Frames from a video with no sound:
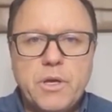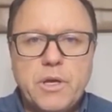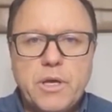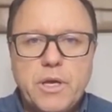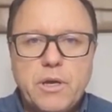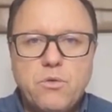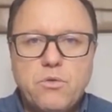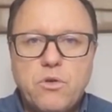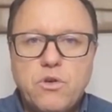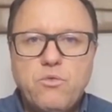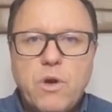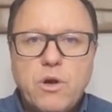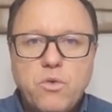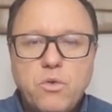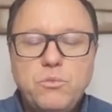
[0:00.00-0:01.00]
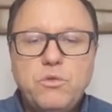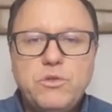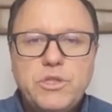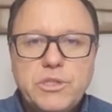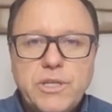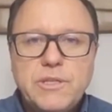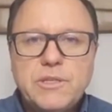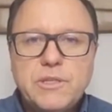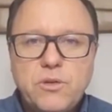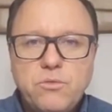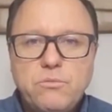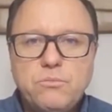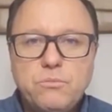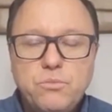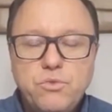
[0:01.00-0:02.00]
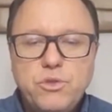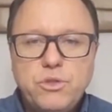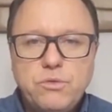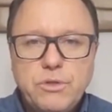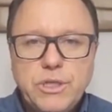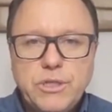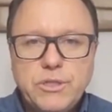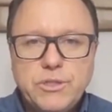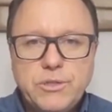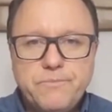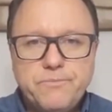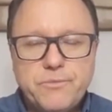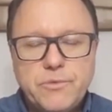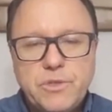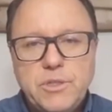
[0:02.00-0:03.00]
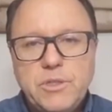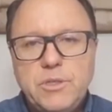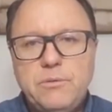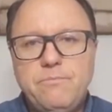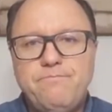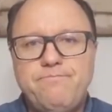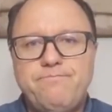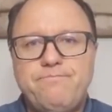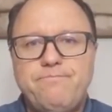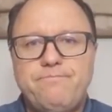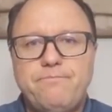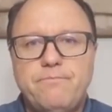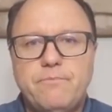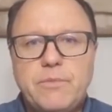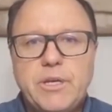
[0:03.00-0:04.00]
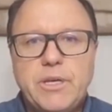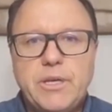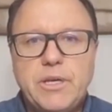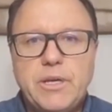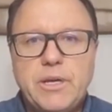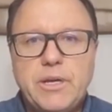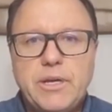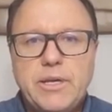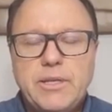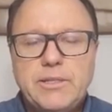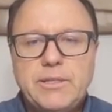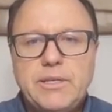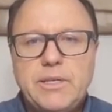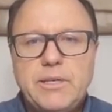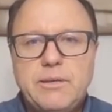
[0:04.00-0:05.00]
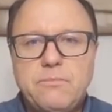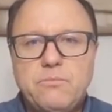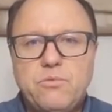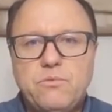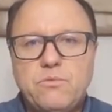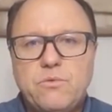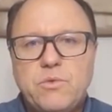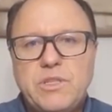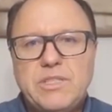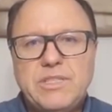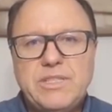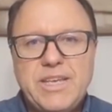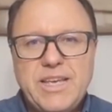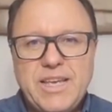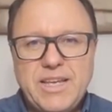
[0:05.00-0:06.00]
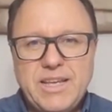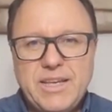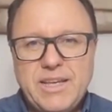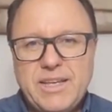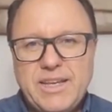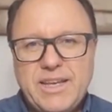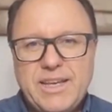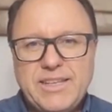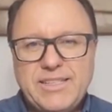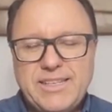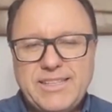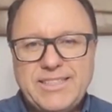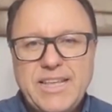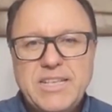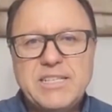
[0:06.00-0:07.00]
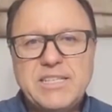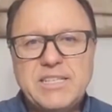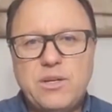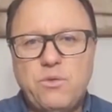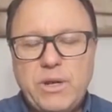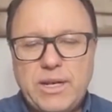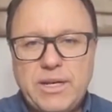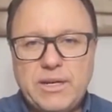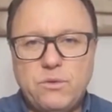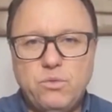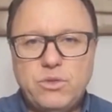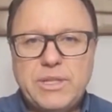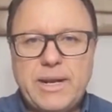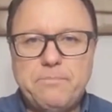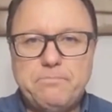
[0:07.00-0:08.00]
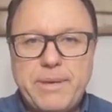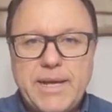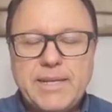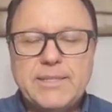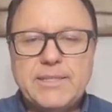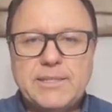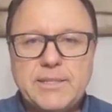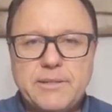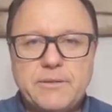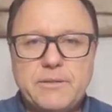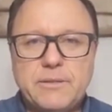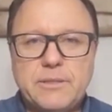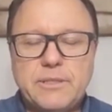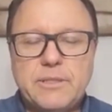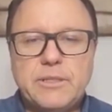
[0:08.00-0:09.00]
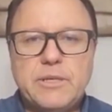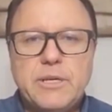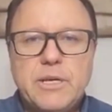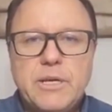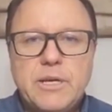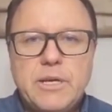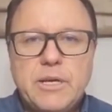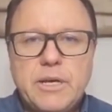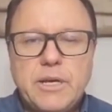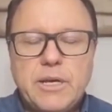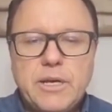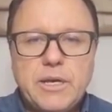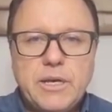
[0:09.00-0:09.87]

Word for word: é, ocorre um acúmulo de tensão muito grande. E é, esse, quando esse, essa tensão ela ultrapassa né, é,